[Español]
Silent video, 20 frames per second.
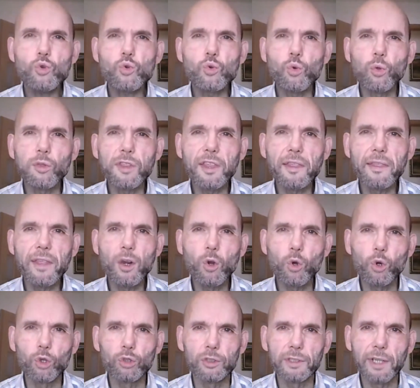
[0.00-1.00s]
sucede lo
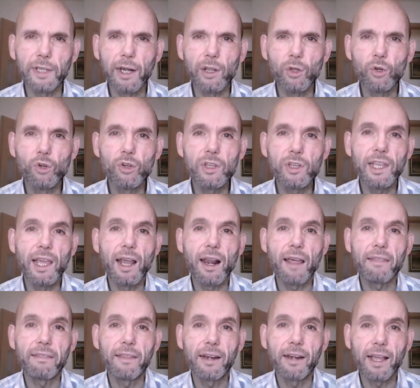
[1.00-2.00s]
contrario, y al
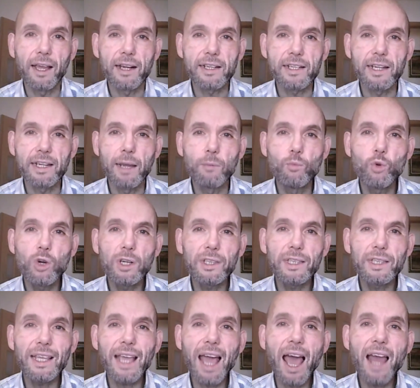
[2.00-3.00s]
acercarse la
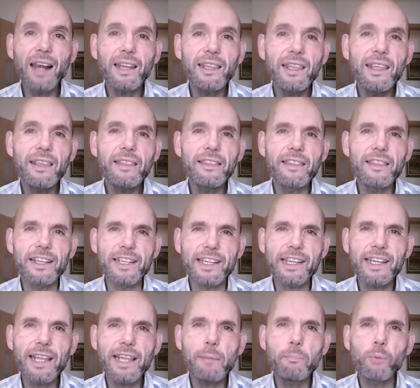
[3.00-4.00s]
muerte alguien
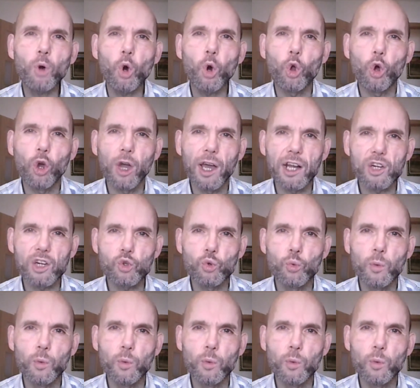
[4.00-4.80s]
desea prolongar su